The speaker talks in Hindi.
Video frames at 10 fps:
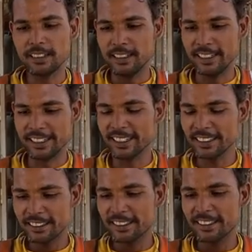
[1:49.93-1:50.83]
लेकिन
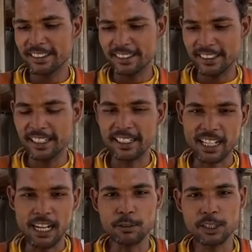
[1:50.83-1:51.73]
ये
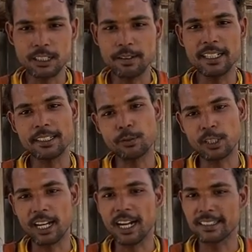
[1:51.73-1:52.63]
काम जो ना भाई बहुत
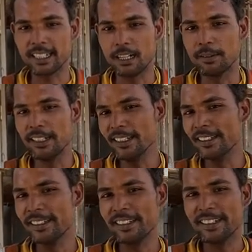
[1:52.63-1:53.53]
हार्ड काम है
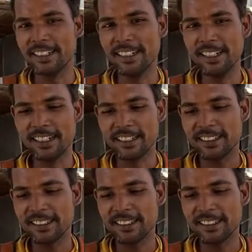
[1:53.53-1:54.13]
हाँ